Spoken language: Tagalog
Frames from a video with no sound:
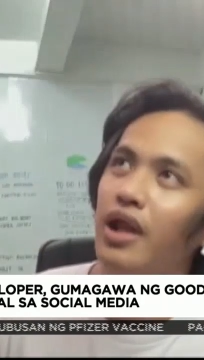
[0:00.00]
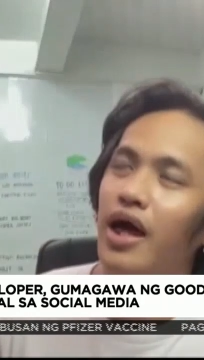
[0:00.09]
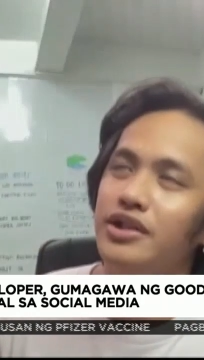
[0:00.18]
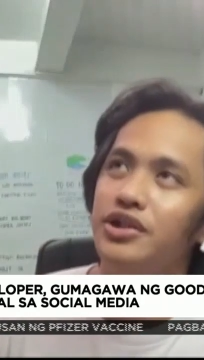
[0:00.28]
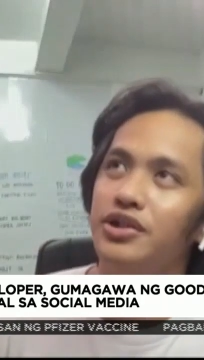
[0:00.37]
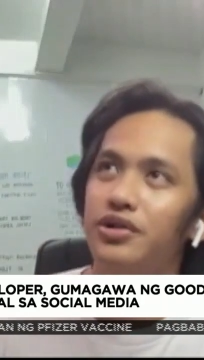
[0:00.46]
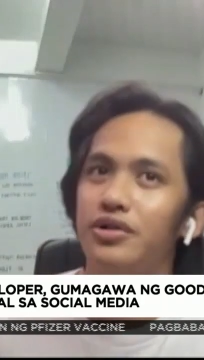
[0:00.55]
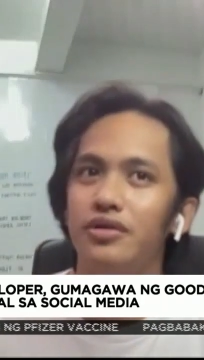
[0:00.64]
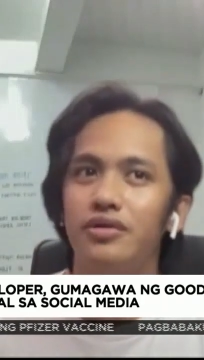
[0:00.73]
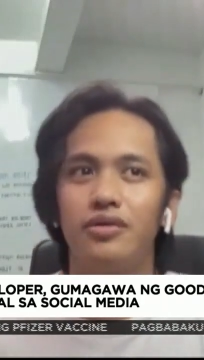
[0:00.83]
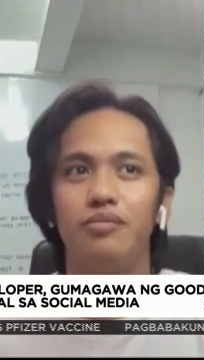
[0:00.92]
Last year,
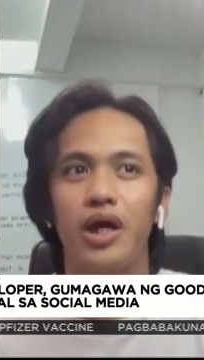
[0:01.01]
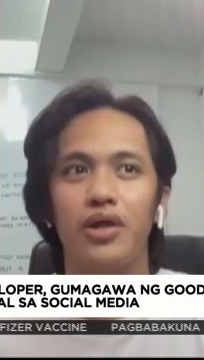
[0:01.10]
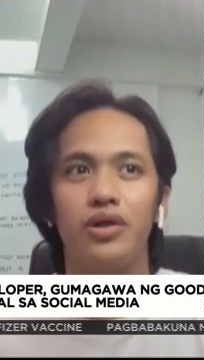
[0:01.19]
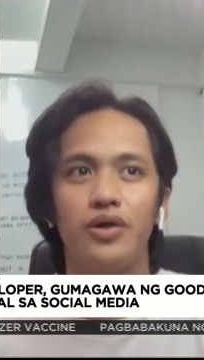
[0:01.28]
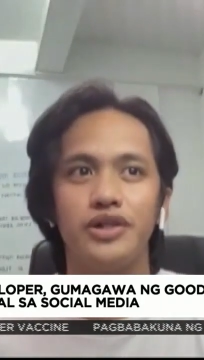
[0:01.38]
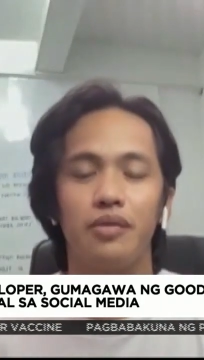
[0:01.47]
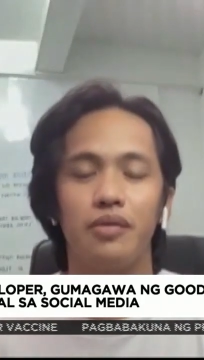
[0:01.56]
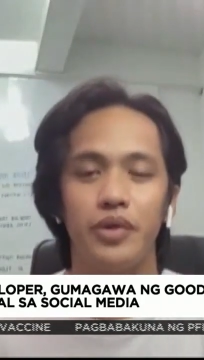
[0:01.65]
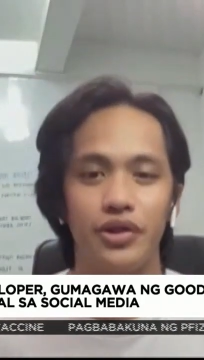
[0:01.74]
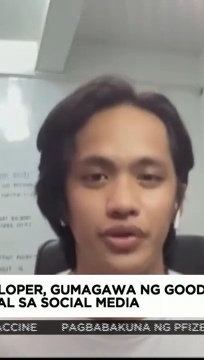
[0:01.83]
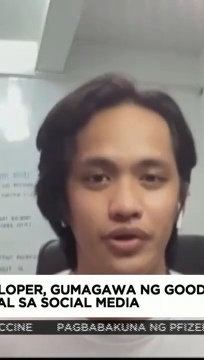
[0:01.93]
meron ako isang
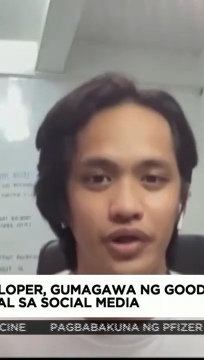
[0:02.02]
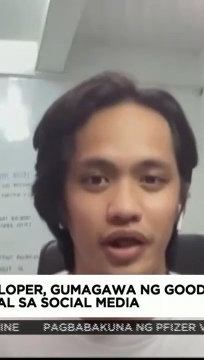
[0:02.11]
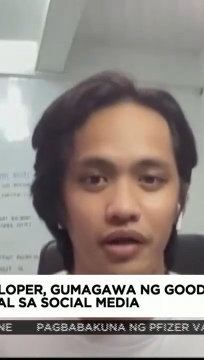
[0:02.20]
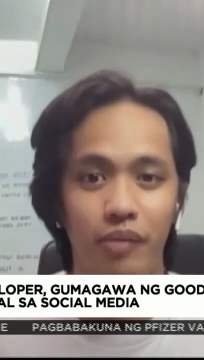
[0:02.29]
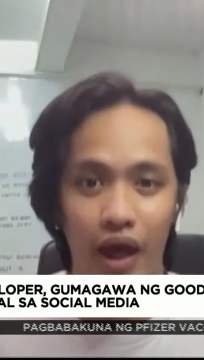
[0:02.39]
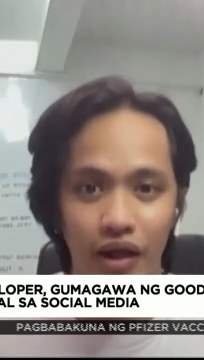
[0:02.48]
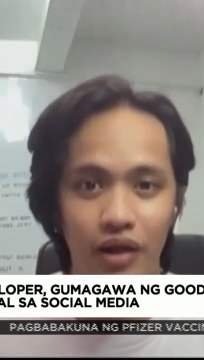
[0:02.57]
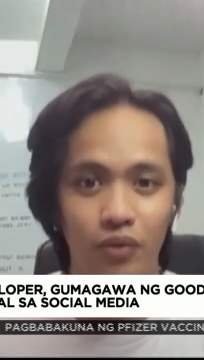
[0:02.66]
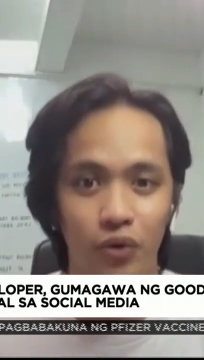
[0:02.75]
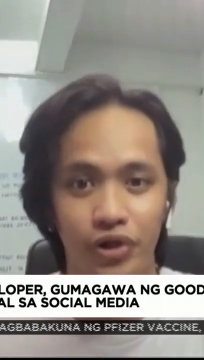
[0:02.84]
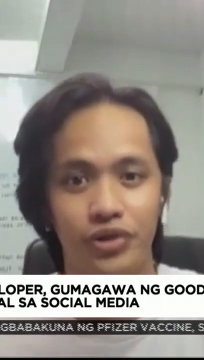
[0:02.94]
filter na nag-viral
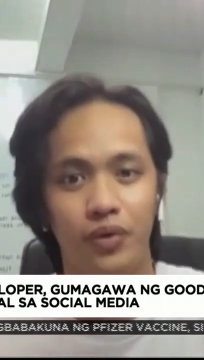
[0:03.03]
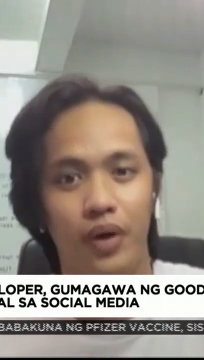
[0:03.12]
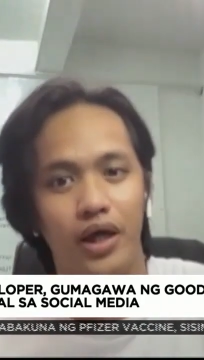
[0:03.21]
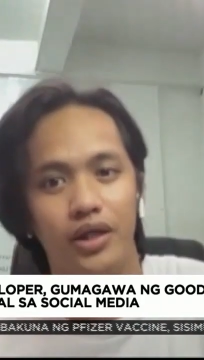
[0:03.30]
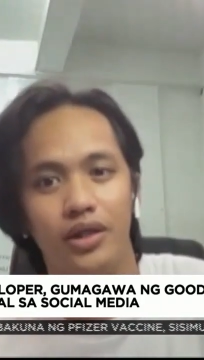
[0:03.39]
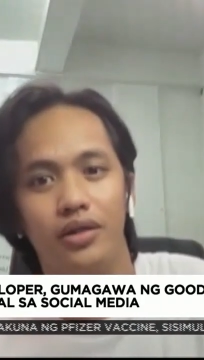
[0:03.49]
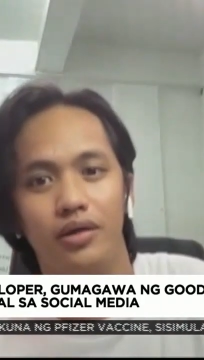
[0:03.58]
worldwide.